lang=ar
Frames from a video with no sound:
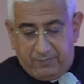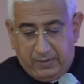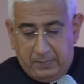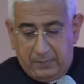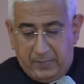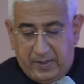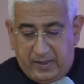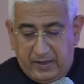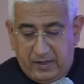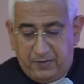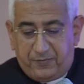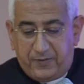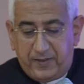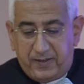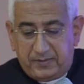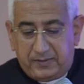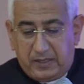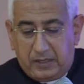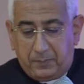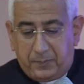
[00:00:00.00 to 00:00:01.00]

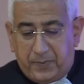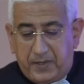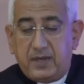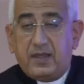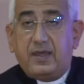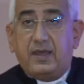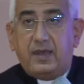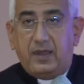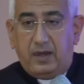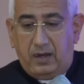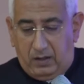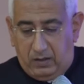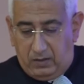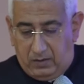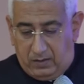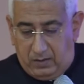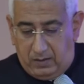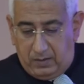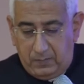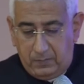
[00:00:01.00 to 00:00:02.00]
فالمعرفة دربنا إلى
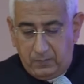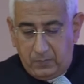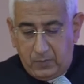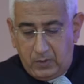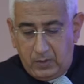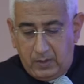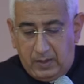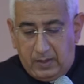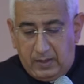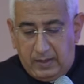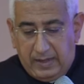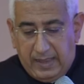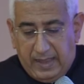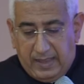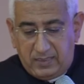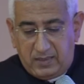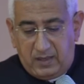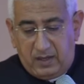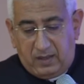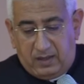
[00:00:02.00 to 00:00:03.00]
الله
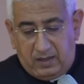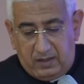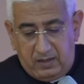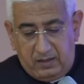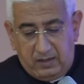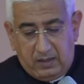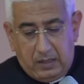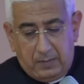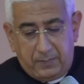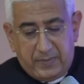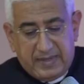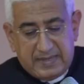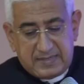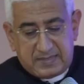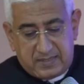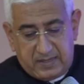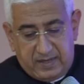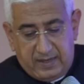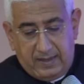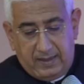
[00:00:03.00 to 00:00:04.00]
لأن الخليقة
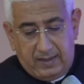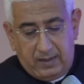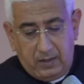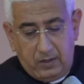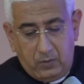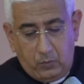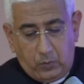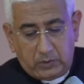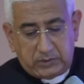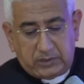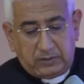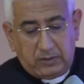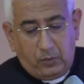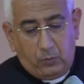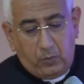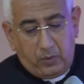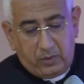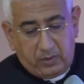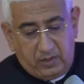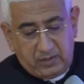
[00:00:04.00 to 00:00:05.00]
بأسرها
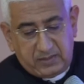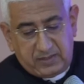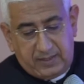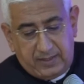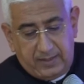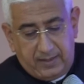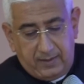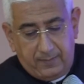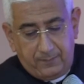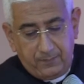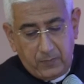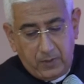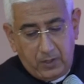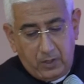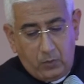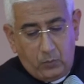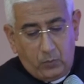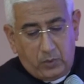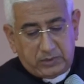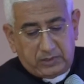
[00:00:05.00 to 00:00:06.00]
وتطوراتها
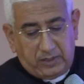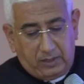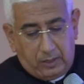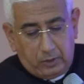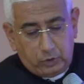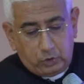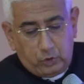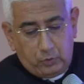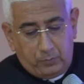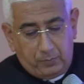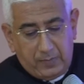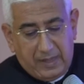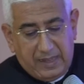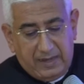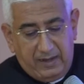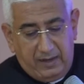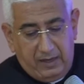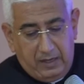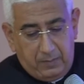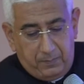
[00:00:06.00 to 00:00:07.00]
والتقدم
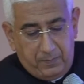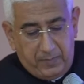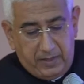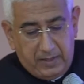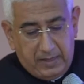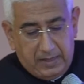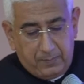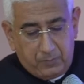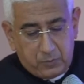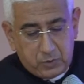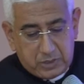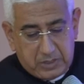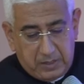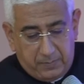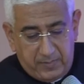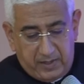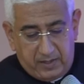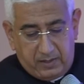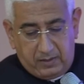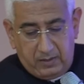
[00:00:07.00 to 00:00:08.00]
العلمي
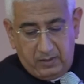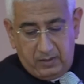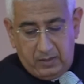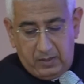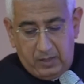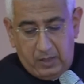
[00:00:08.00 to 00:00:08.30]
المستمر